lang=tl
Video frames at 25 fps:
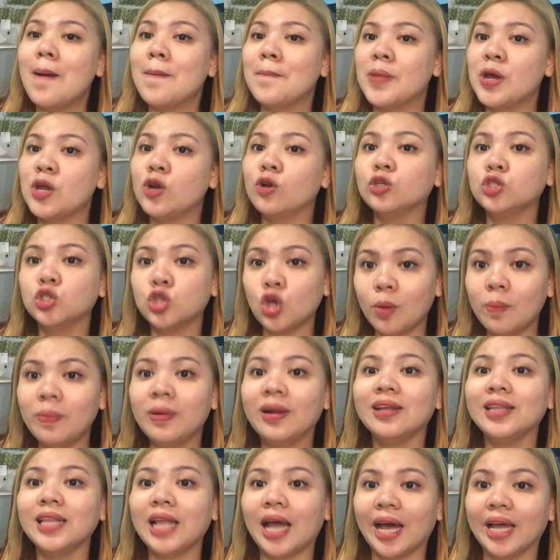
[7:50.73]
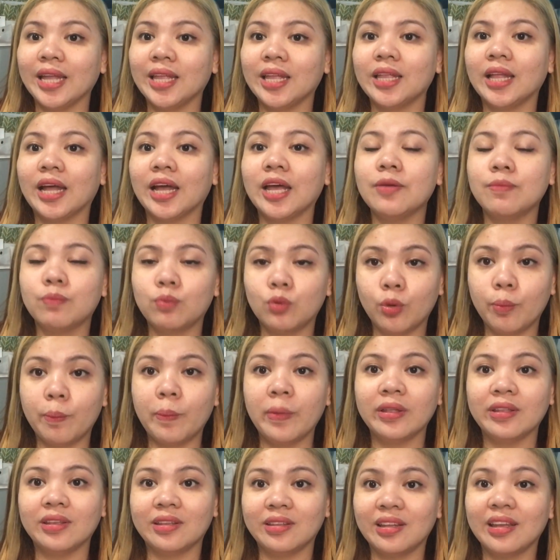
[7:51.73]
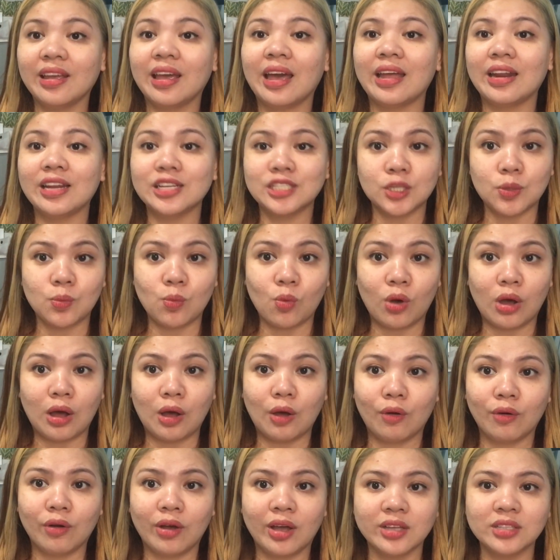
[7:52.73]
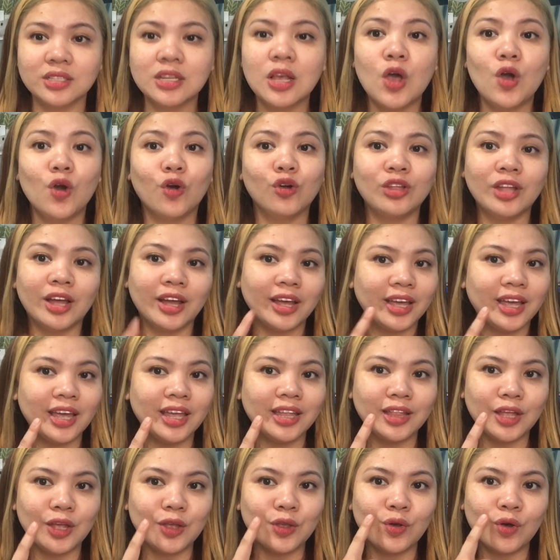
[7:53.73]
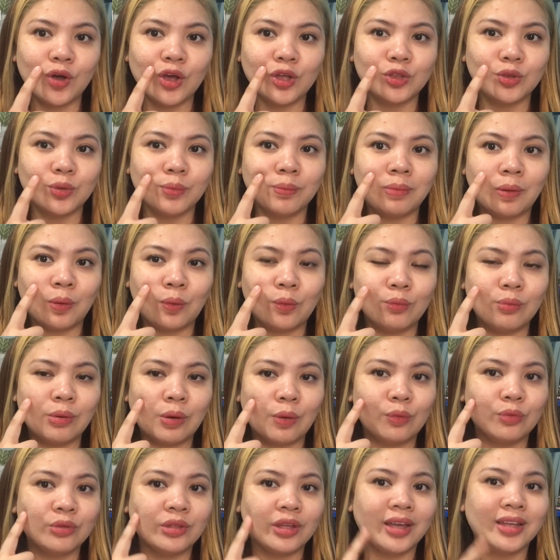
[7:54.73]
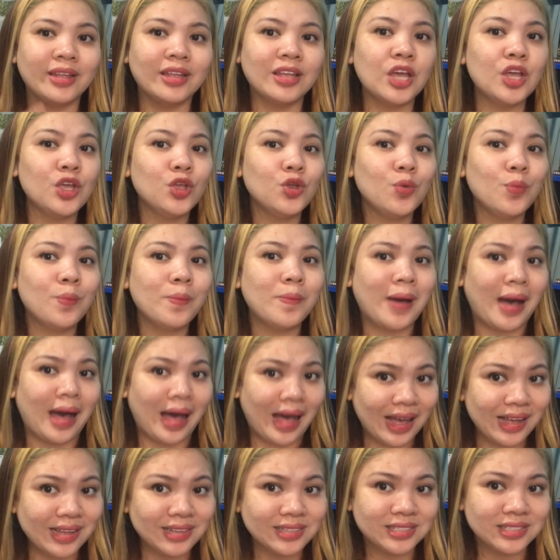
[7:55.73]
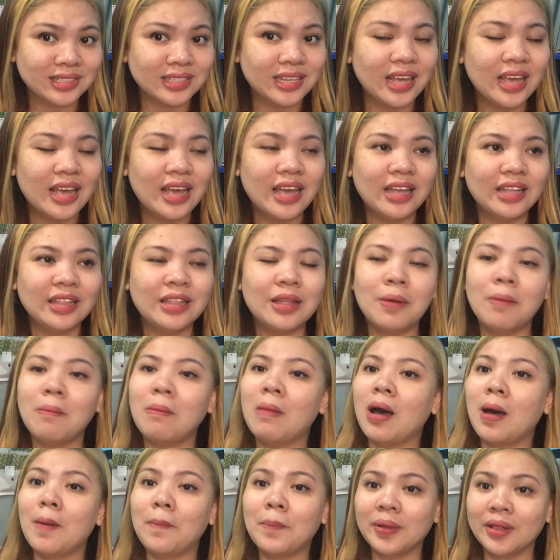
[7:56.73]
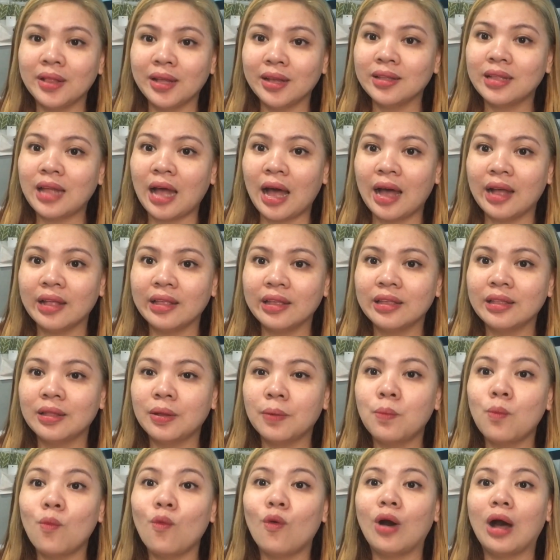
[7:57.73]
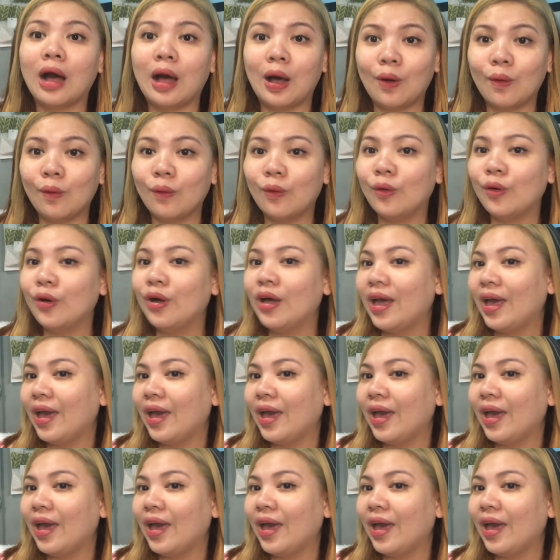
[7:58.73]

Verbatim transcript: Pero sobrang laki na ng improvement na nangyari sa mukha ko, guys. Kung nakikita nyo itong bako-bako na yan, yan yung bakas ng mga pinagdaanan ng mukha ko.